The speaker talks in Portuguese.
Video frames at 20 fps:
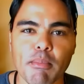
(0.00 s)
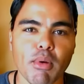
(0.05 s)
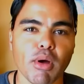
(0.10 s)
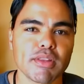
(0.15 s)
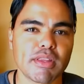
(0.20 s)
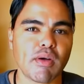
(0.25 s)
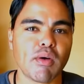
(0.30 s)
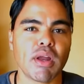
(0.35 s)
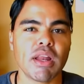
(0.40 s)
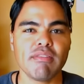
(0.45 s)

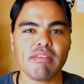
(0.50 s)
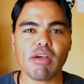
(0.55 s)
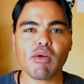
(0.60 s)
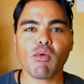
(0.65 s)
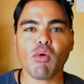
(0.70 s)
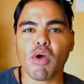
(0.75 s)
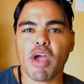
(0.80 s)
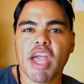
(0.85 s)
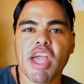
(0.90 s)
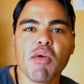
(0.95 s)
Pronto, agora ele vai
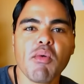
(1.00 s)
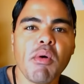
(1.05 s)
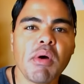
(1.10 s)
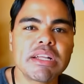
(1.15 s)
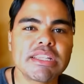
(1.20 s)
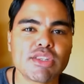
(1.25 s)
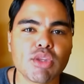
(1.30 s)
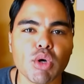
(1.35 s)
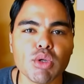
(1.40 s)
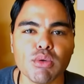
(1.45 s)
correr igual
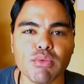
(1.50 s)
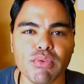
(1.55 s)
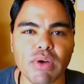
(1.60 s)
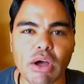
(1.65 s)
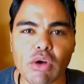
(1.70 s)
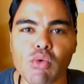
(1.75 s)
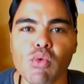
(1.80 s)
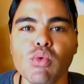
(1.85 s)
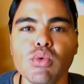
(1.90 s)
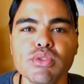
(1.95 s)
Antônio
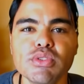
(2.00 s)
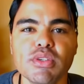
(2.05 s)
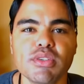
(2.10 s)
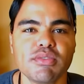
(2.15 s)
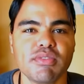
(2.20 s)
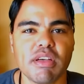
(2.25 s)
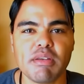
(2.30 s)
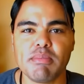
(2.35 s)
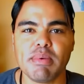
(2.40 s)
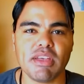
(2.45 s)
Fagundes,
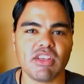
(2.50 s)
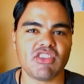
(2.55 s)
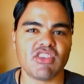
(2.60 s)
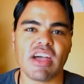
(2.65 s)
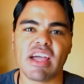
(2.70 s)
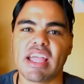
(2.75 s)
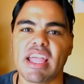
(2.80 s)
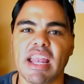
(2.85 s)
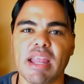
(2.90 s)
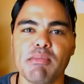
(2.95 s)
vai
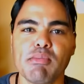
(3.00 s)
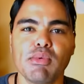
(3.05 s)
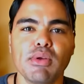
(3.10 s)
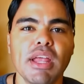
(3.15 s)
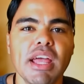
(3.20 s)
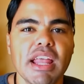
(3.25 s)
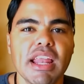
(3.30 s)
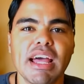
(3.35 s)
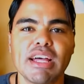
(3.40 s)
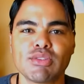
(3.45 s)
beijar aquela
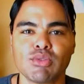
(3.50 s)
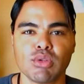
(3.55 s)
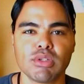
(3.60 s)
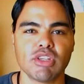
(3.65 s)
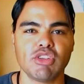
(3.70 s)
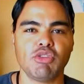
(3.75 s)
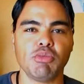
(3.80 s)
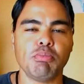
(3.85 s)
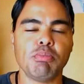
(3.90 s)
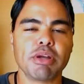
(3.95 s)
mulher lá toda
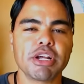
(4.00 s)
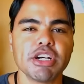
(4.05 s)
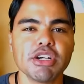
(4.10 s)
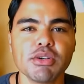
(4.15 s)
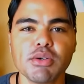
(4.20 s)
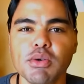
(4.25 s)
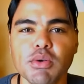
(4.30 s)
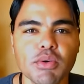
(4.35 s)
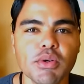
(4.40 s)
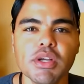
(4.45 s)
de
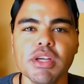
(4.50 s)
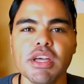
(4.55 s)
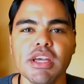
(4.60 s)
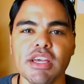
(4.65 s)
branco,